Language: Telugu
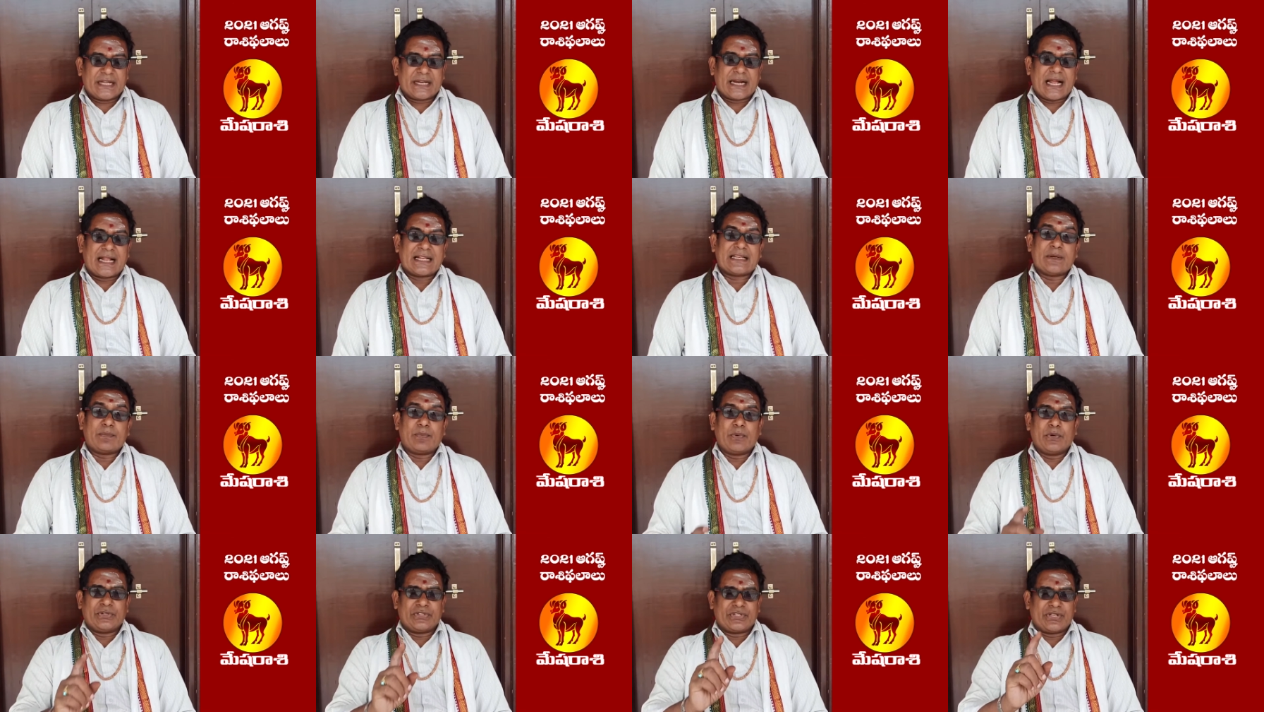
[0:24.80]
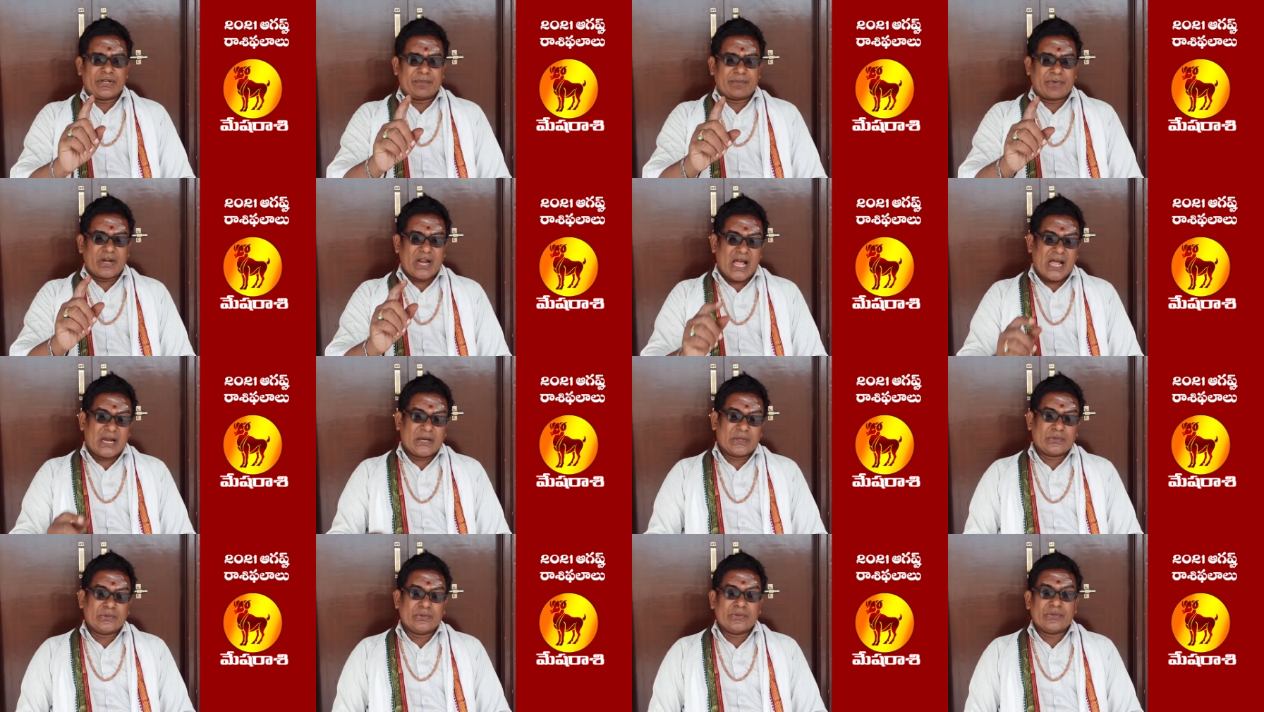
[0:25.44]
రాజపూజ్యం
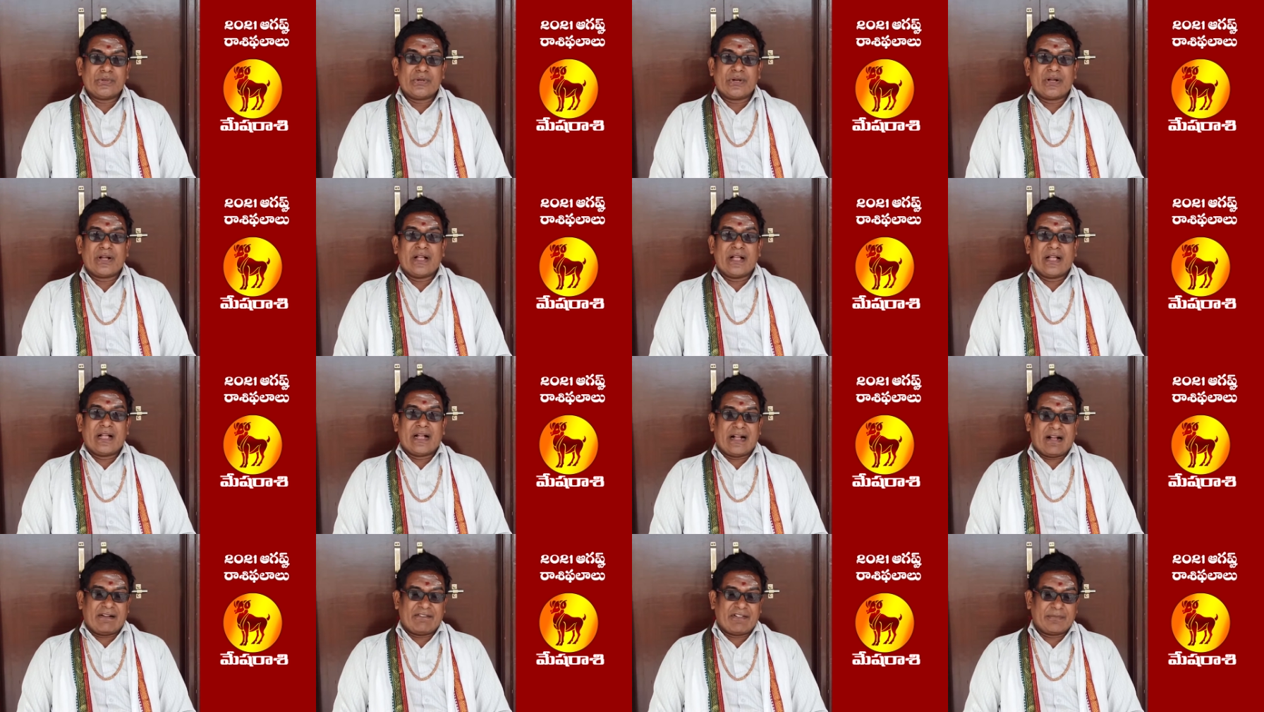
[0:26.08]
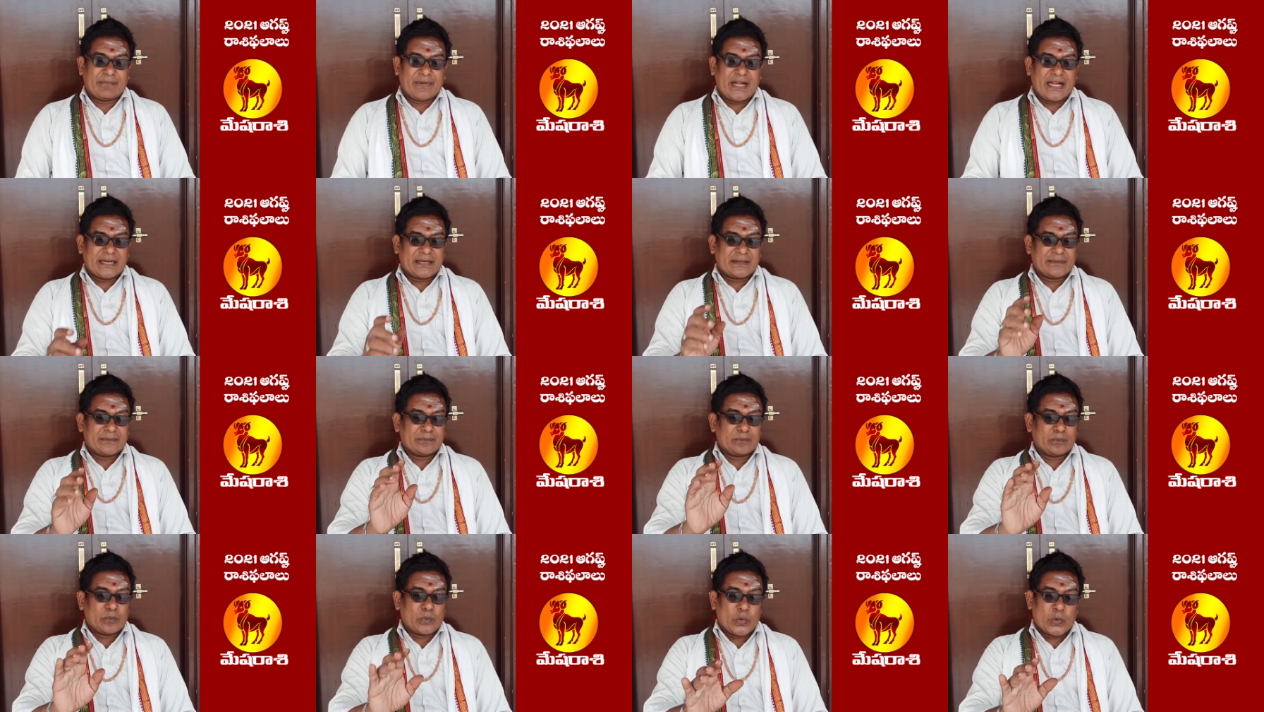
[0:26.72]
నాలుగు
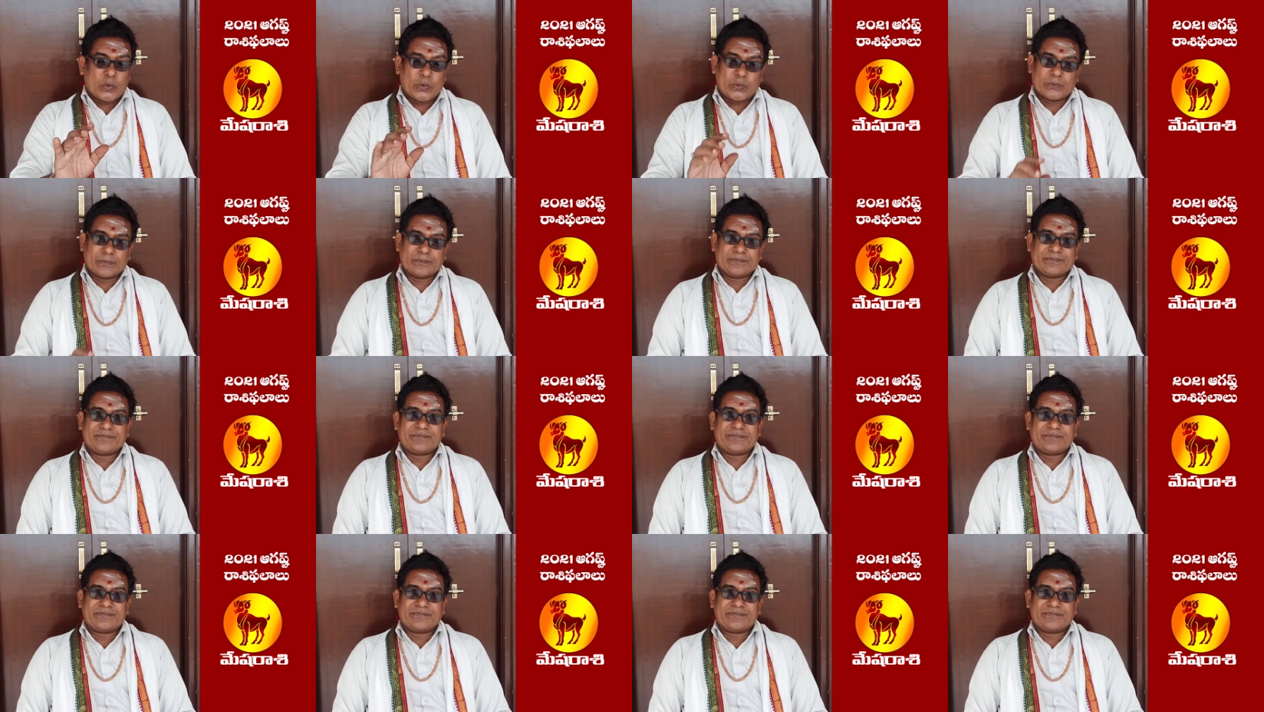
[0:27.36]
అవమానం మూడు